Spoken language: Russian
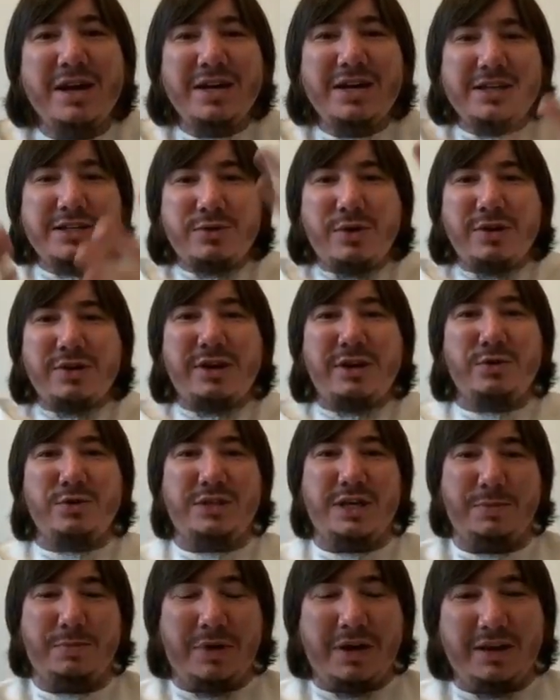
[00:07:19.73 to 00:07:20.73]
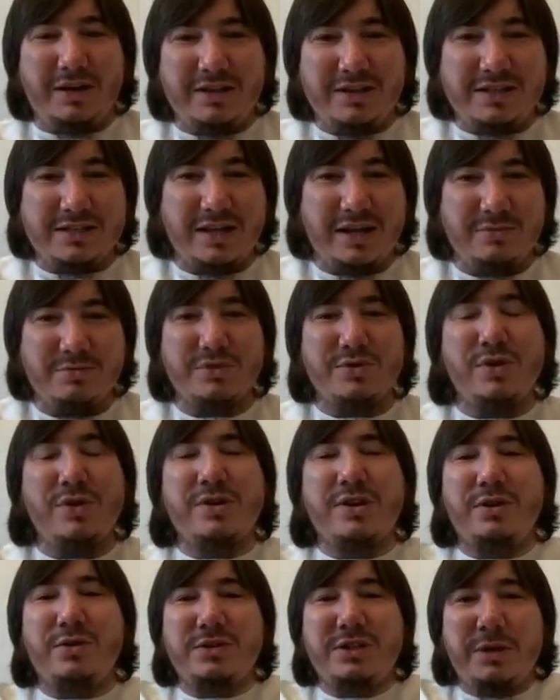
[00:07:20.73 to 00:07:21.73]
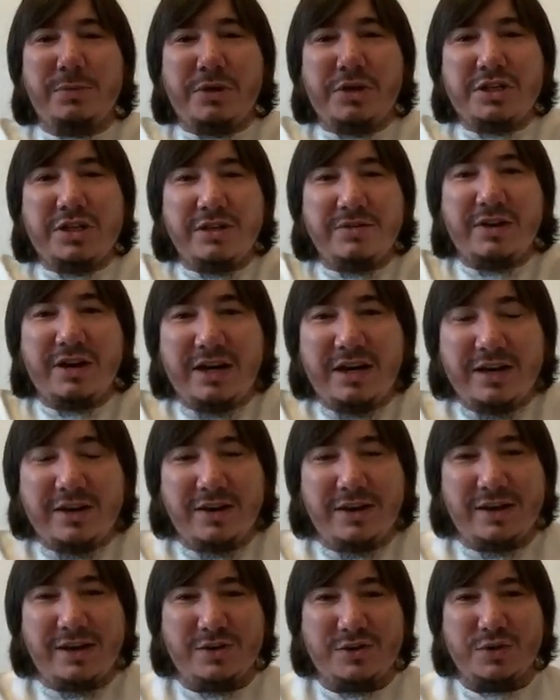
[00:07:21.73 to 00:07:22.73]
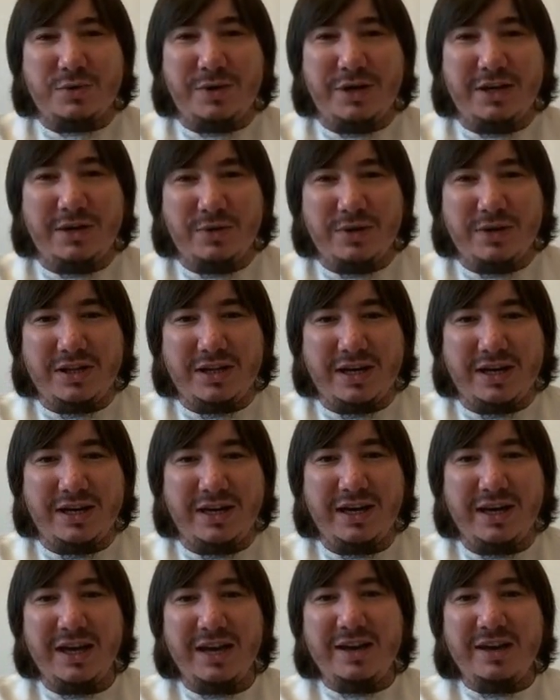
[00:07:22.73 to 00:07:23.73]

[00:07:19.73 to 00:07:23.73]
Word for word: И сколько людей принял ислам, сколько людей пришли в религию Аллаха, субхану ва та'аля.